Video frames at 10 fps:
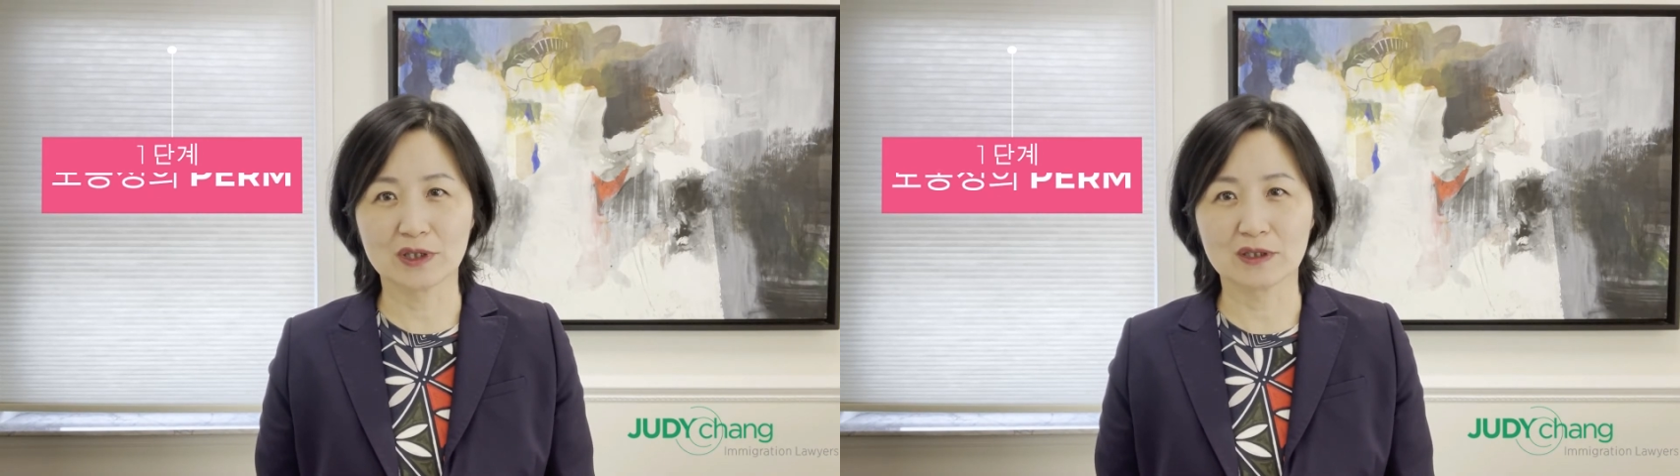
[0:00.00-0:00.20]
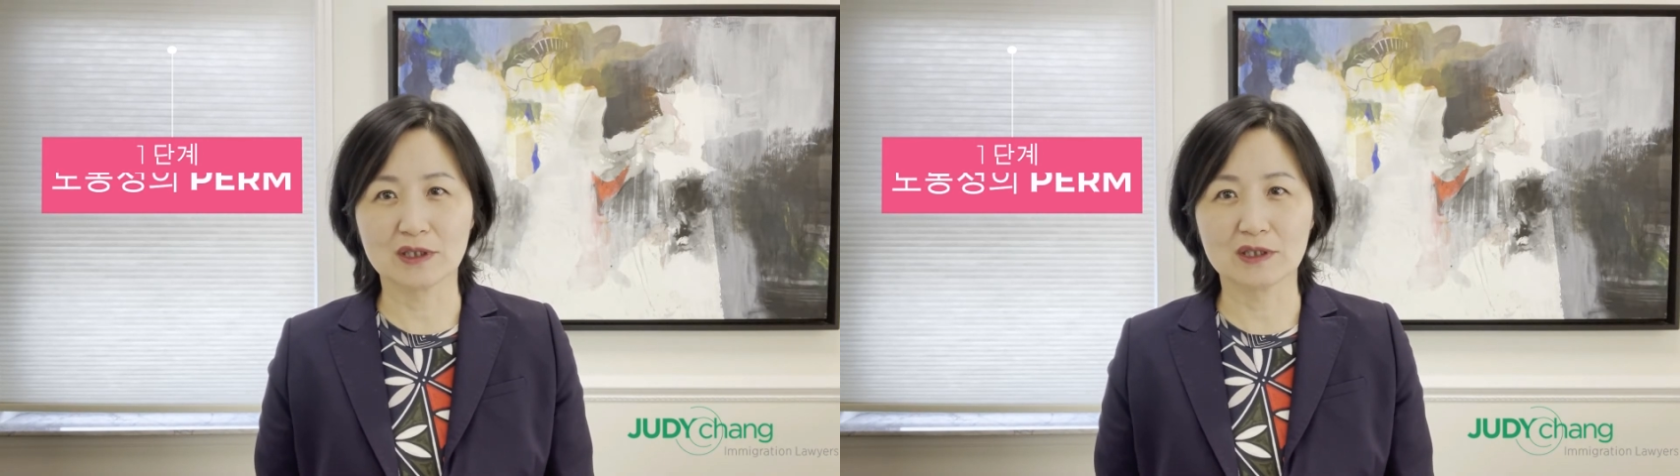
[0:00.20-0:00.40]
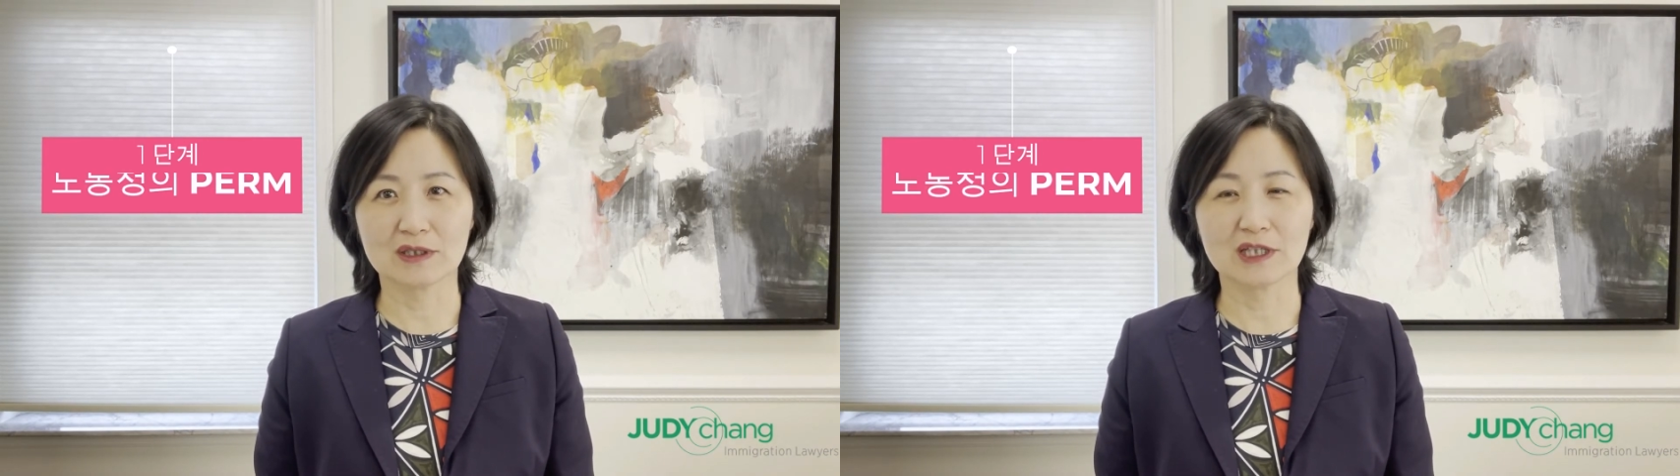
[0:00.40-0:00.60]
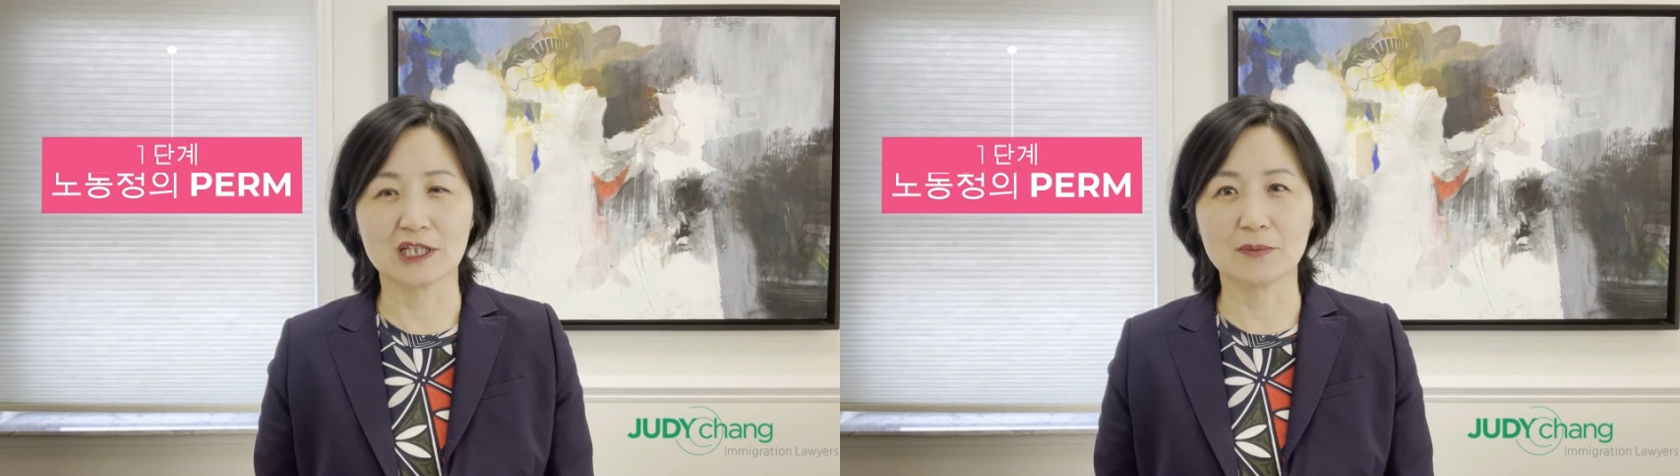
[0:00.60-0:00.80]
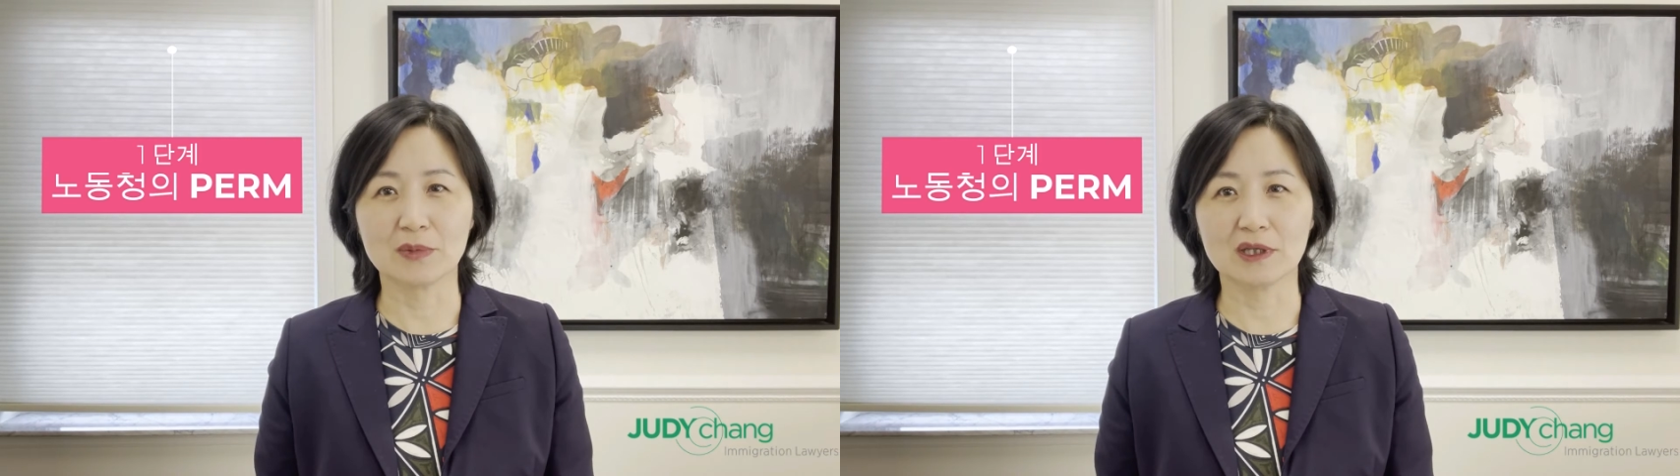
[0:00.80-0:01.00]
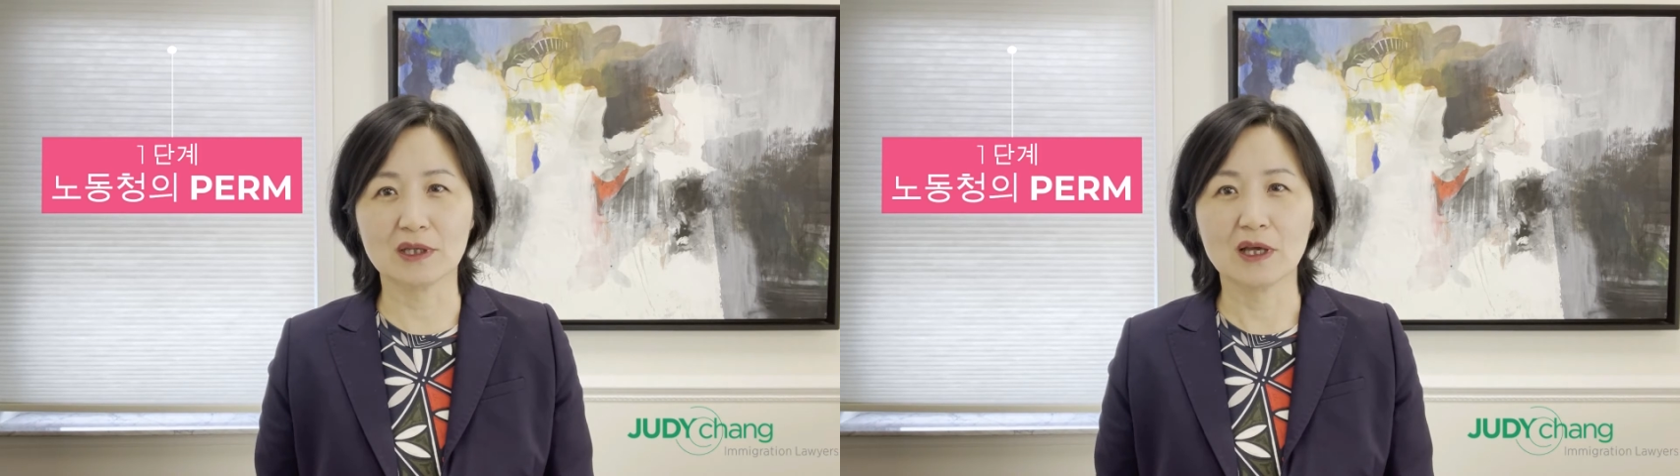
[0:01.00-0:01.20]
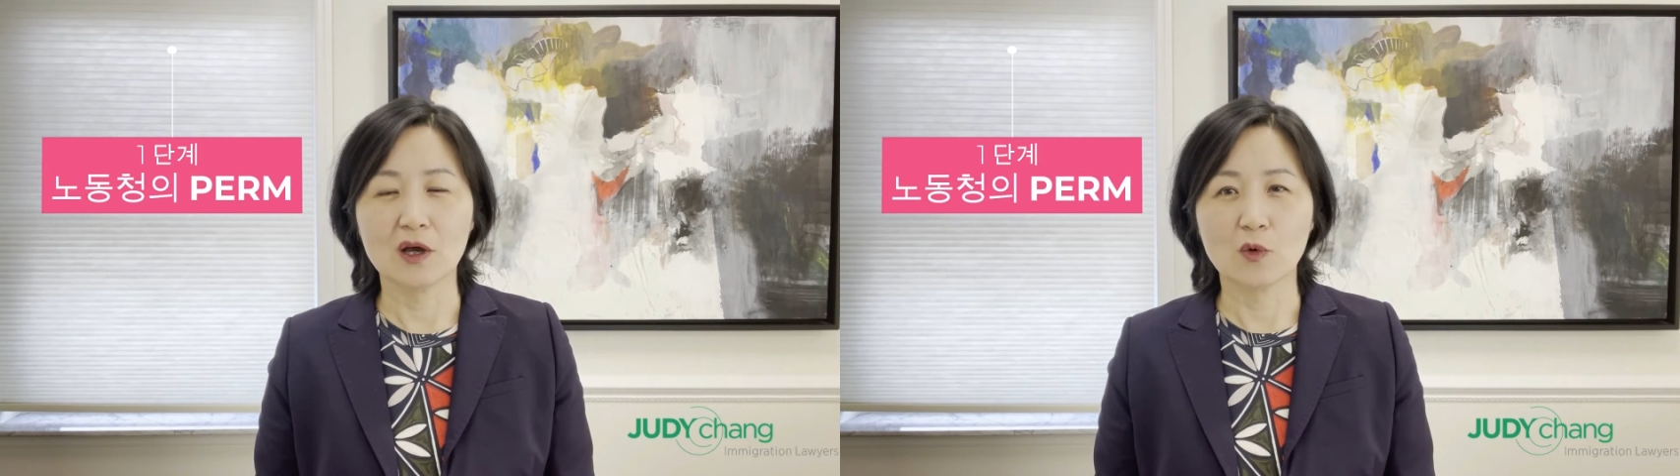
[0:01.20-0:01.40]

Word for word: 있는 이미